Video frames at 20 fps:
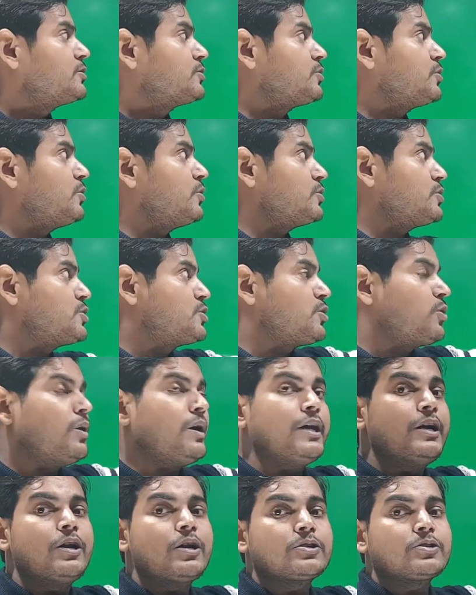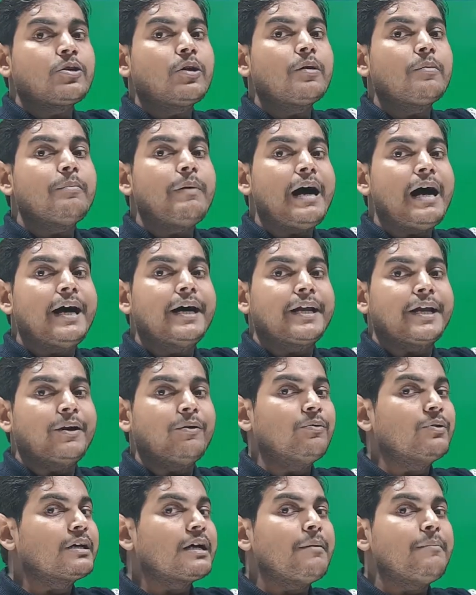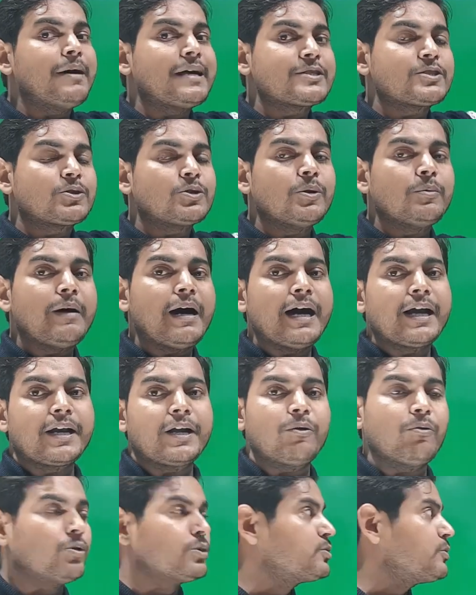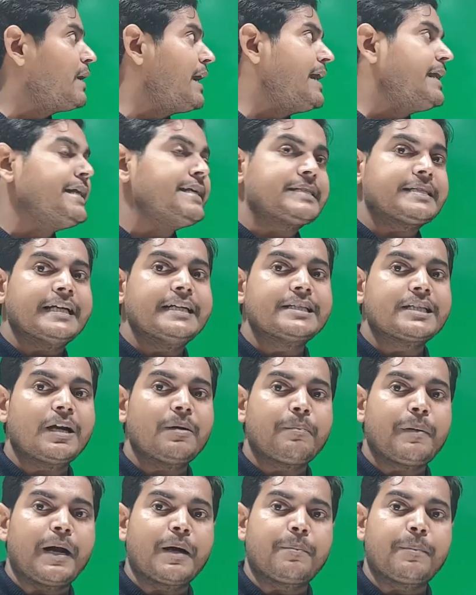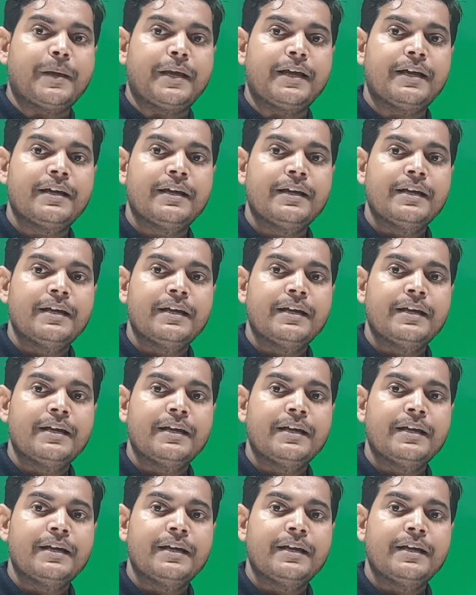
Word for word: तो जो इलेक्ट्रॉन बाहर है उनका मास तो बाहर है वो तो है नहीं सेंट्रल पार्ट पे